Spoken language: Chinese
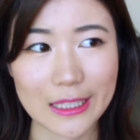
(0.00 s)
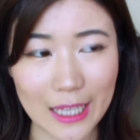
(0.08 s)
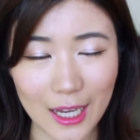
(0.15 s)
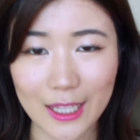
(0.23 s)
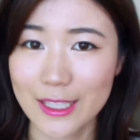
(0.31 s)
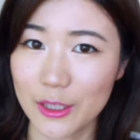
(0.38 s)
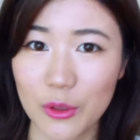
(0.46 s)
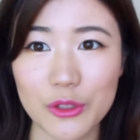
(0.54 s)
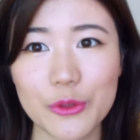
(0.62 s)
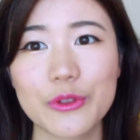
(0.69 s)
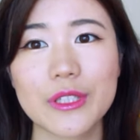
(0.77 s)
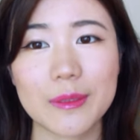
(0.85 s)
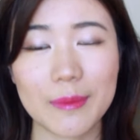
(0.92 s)
大概的情况
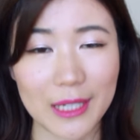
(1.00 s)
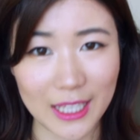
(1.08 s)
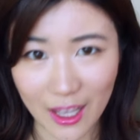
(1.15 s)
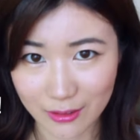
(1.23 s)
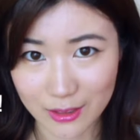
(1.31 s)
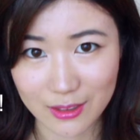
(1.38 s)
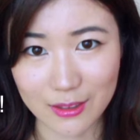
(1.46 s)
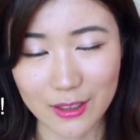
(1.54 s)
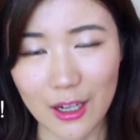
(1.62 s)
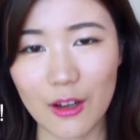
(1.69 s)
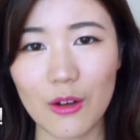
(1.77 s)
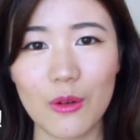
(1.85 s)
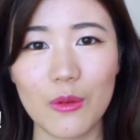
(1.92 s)
就是怎么个样子，
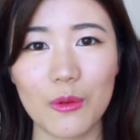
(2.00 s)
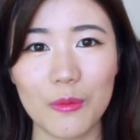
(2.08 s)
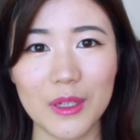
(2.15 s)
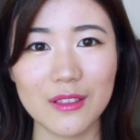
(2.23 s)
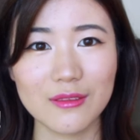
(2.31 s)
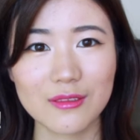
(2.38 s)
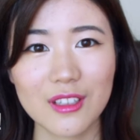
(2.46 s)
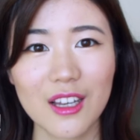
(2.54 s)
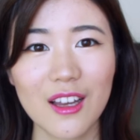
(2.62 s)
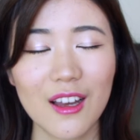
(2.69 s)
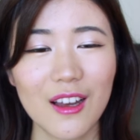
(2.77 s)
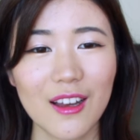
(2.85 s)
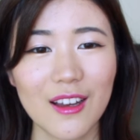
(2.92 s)
然后我们。
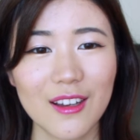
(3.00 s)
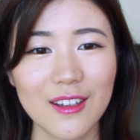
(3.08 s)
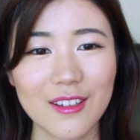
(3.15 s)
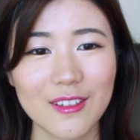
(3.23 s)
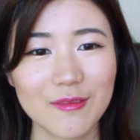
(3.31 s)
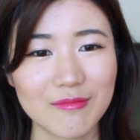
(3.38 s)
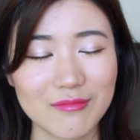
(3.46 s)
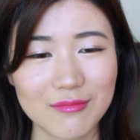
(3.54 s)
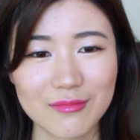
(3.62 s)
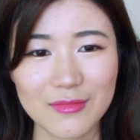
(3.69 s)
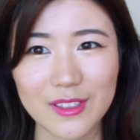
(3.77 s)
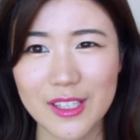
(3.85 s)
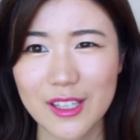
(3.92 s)

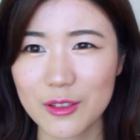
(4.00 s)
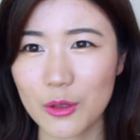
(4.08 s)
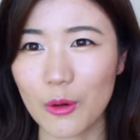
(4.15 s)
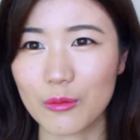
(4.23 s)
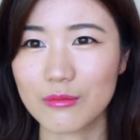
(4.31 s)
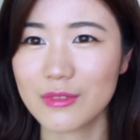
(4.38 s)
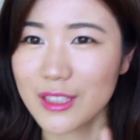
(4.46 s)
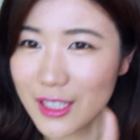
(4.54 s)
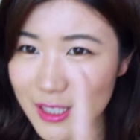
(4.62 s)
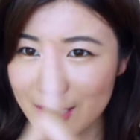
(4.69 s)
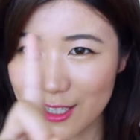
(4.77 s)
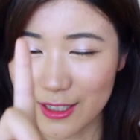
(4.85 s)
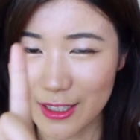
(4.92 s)
先从第
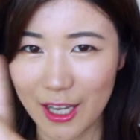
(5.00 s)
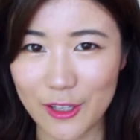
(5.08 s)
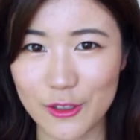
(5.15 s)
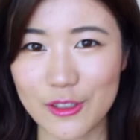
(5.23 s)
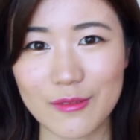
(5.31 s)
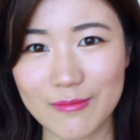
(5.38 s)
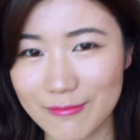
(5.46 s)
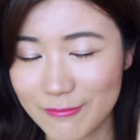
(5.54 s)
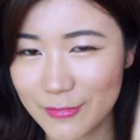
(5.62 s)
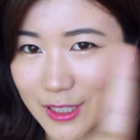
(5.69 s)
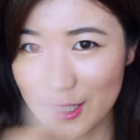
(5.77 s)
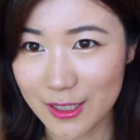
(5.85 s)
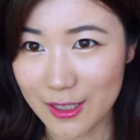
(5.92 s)
一件开始，
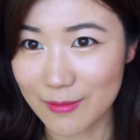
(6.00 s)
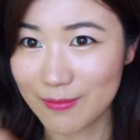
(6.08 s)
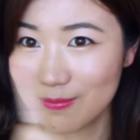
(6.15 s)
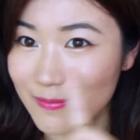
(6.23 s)
第一件，